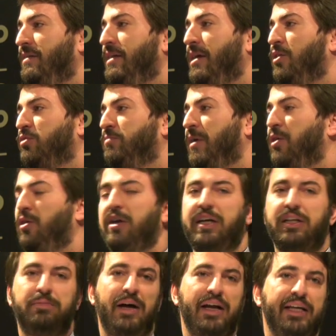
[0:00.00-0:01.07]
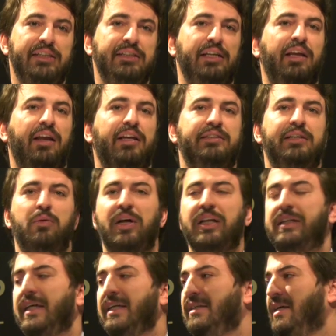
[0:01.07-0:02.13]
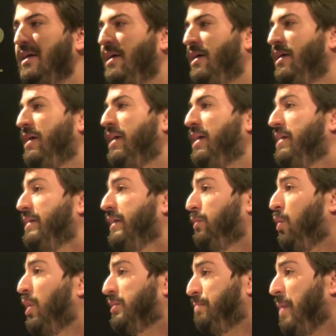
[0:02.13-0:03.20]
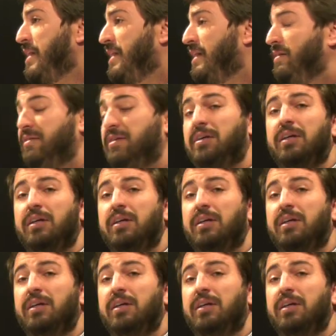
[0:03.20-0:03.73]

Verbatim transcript: de los mejores bares y restaurantes eh, de toda España.